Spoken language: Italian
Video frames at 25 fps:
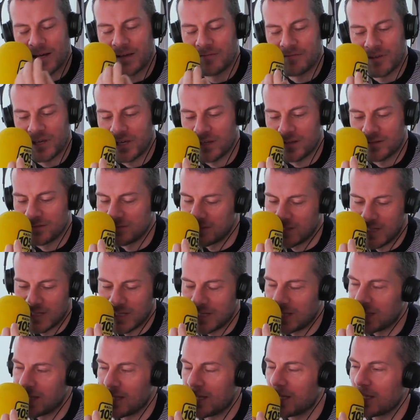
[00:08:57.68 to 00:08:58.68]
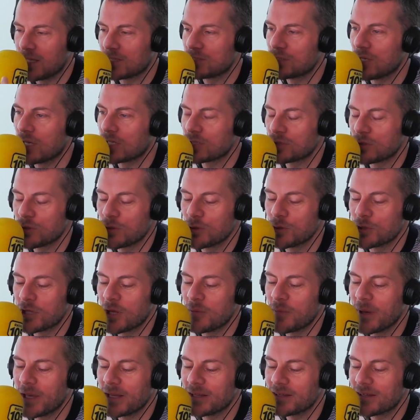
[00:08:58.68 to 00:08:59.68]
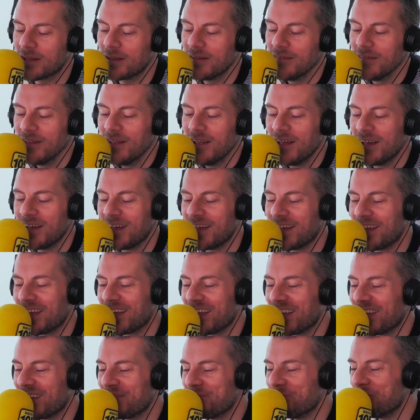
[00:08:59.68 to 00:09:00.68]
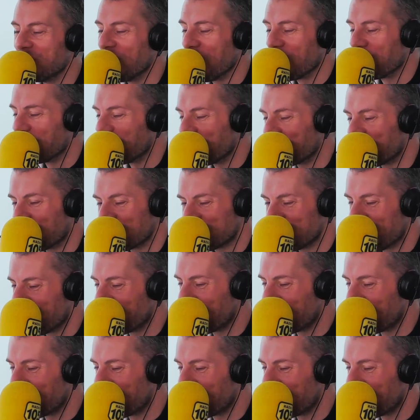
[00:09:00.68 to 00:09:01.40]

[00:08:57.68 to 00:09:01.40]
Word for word: è vero, sì, a, a, assolutamente. Eh, no, mi piaceva